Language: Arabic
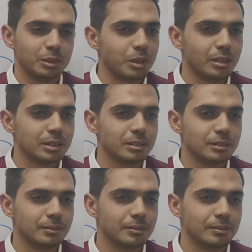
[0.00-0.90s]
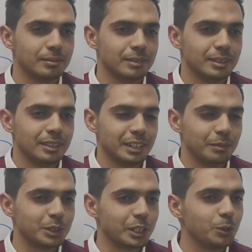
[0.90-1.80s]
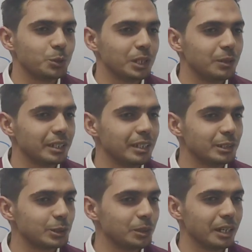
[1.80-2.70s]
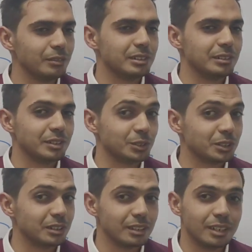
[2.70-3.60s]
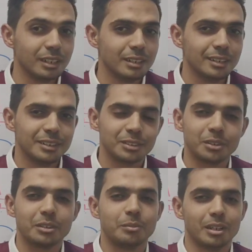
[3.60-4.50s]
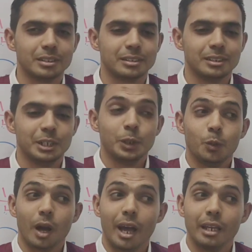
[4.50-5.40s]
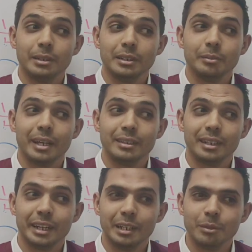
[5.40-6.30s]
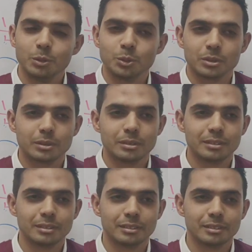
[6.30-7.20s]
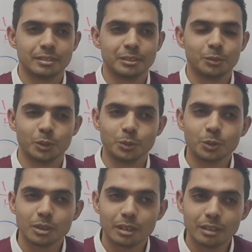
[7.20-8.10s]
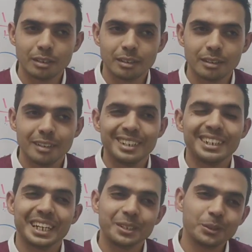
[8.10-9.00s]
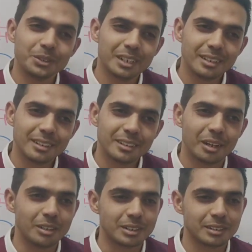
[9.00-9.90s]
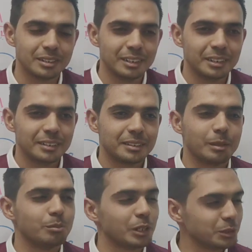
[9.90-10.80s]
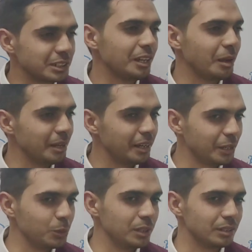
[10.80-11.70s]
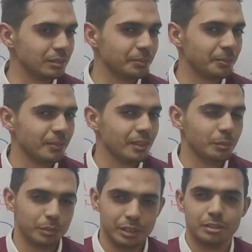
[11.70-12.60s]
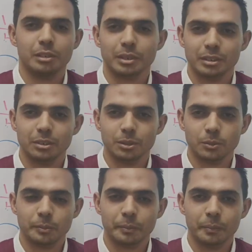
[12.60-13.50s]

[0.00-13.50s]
دي معاصي يبقى شكوت إلى وكيع سوء حفظي فأرشدني إلى ترك المعاصي وأعلمني بأن العلم نور ونور الله لا يهدى لعاصي ده نصيحة بقى أخوية كده بداية ترم جديدة